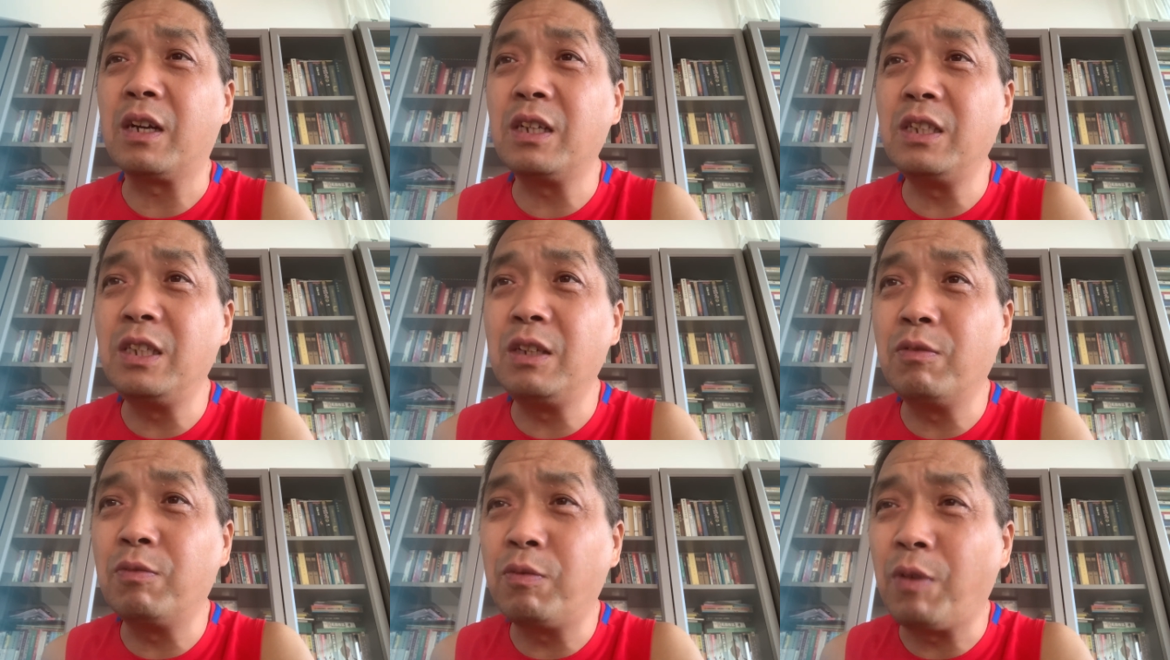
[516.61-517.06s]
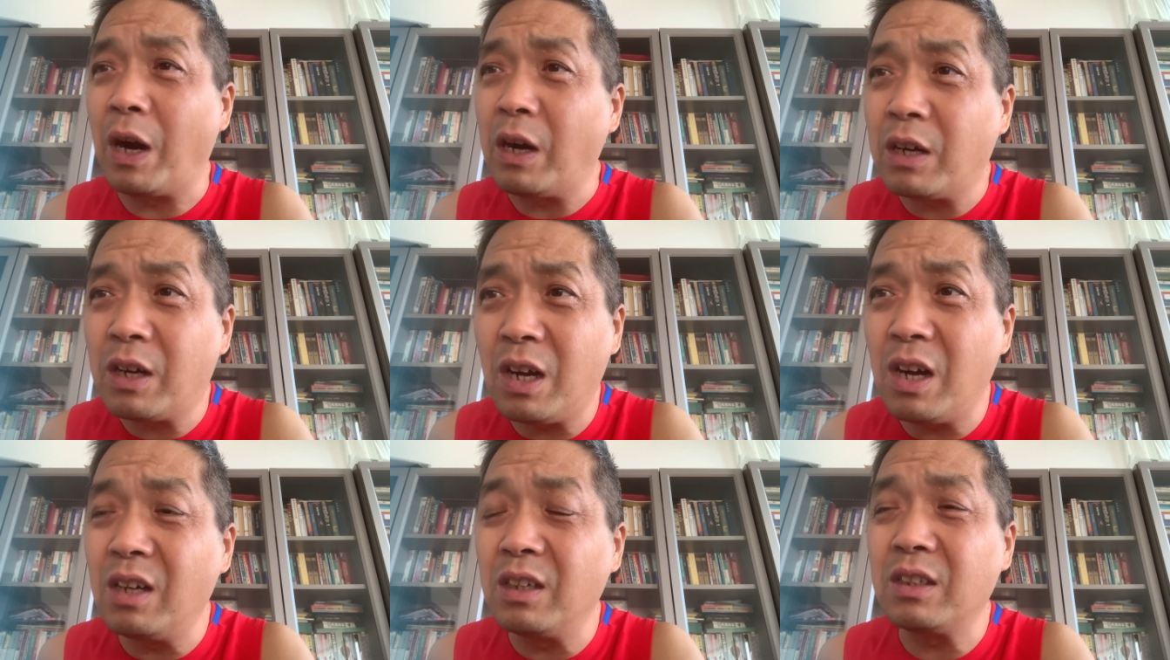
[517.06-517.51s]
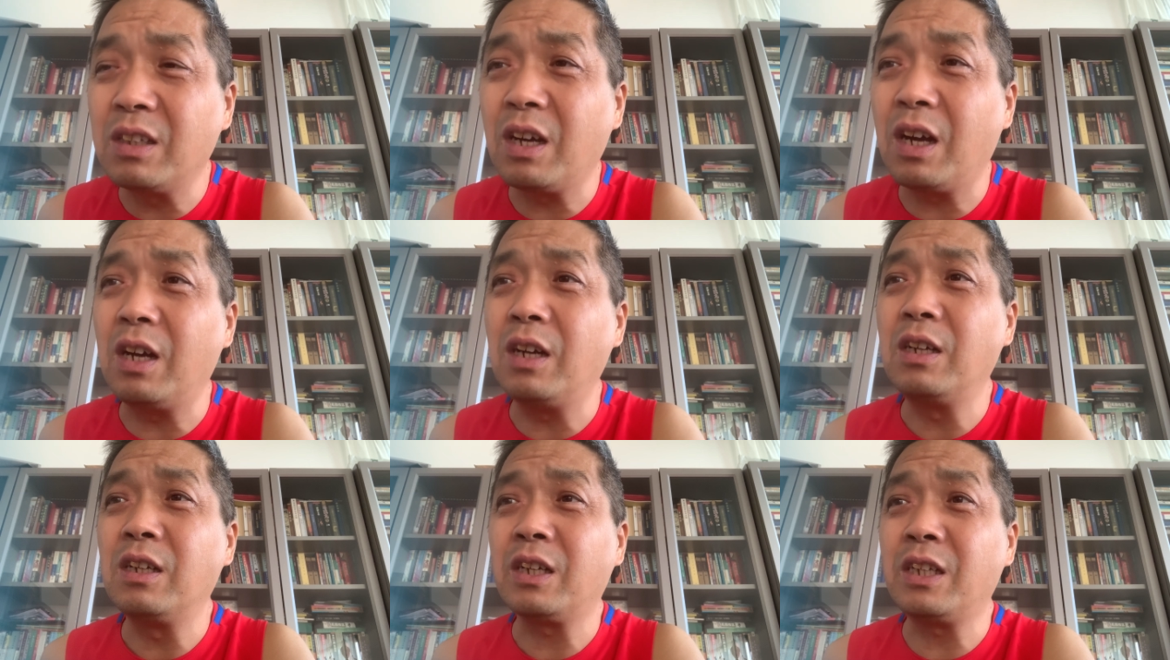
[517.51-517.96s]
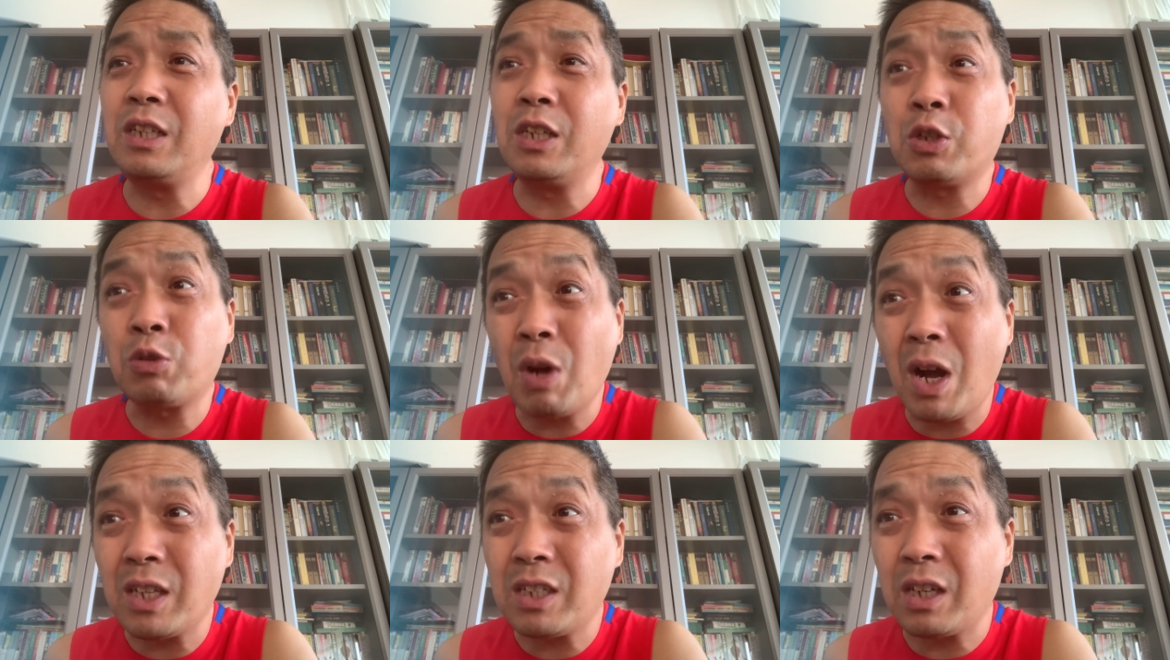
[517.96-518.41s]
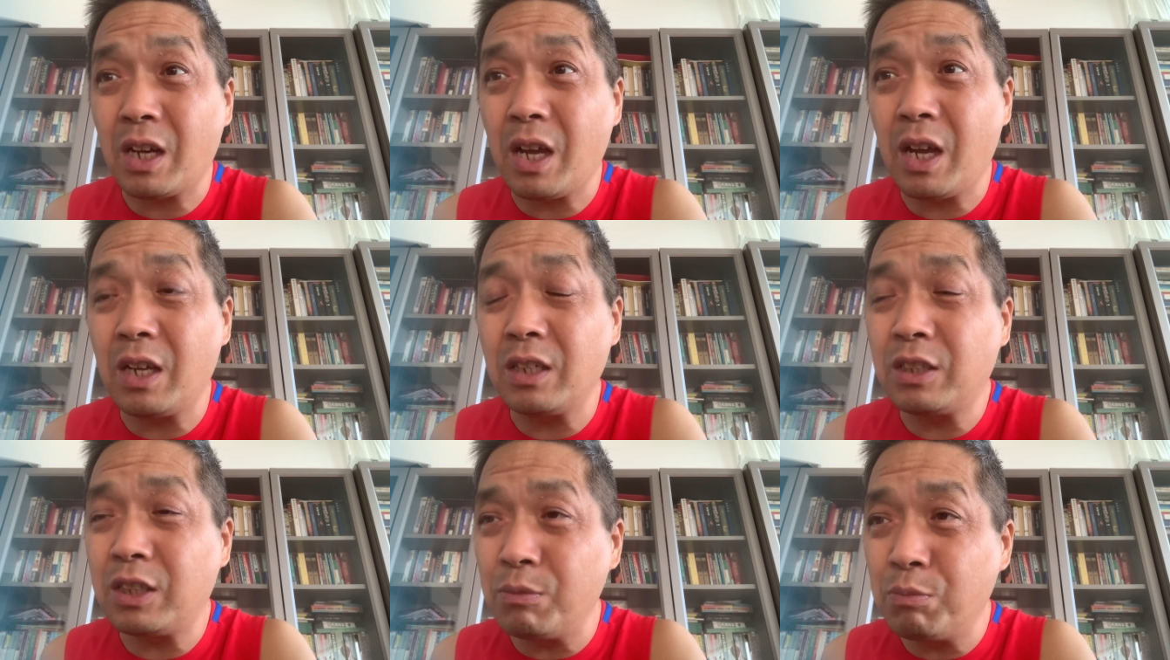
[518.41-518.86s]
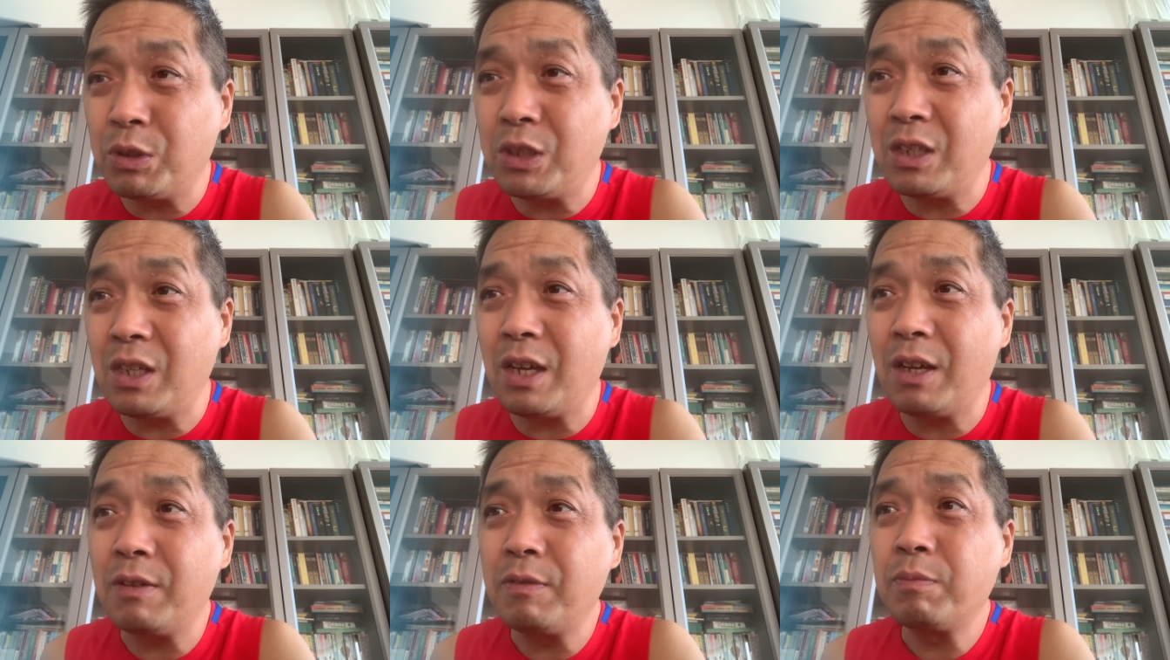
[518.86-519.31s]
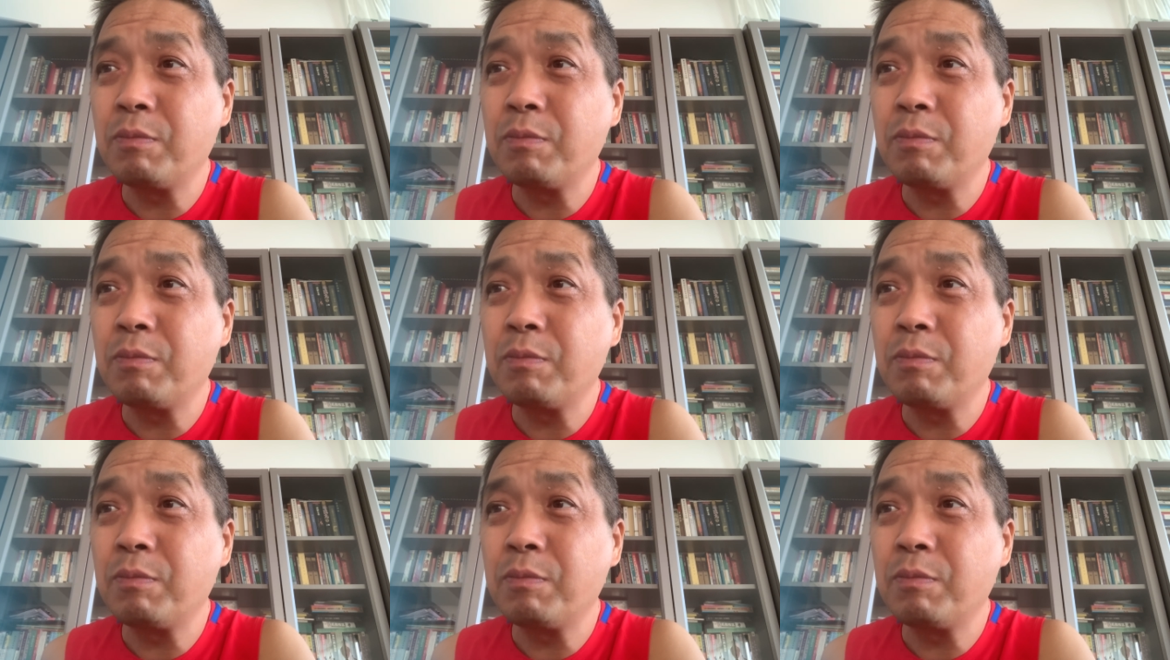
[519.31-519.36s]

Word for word: 跟你玩横的，给你抓起来，信不信？